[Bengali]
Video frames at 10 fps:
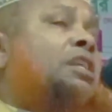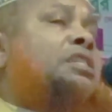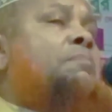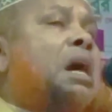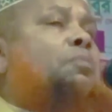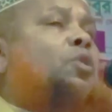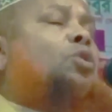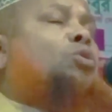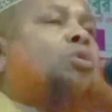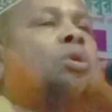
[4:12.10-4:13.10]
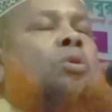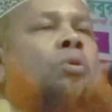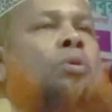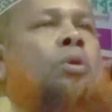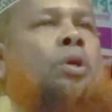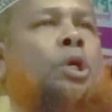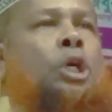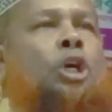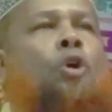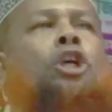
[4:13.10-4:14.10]
তাহলে যে মাবুদ
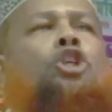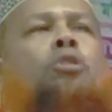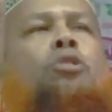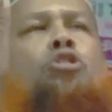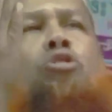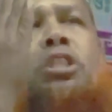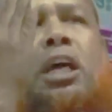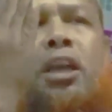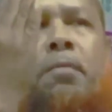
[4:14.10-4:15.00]
ওই সমস্ত